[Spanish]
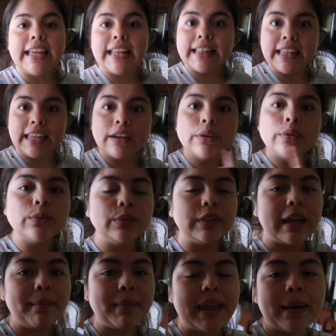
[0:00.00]
Titi,
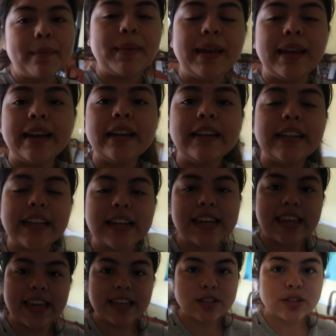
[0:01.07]
una amiga mía, que
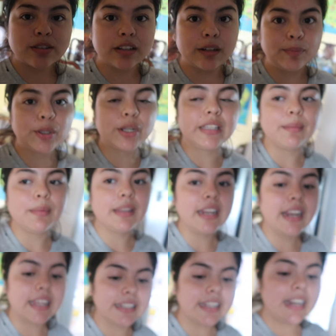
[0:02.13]
aquí es suscriptora también
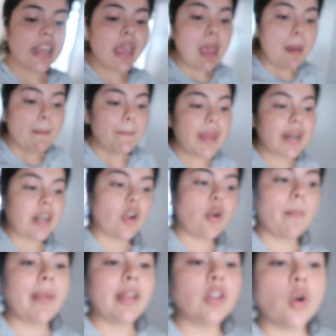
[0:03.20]
del canal, me
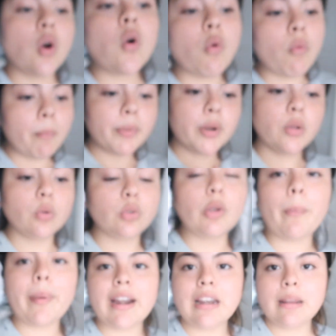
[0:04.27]
recomendó un
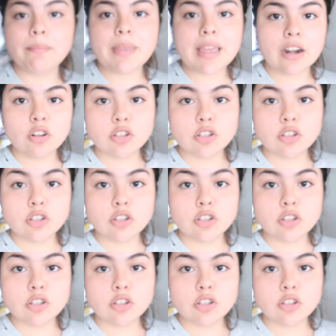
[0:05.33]
producto para limpiar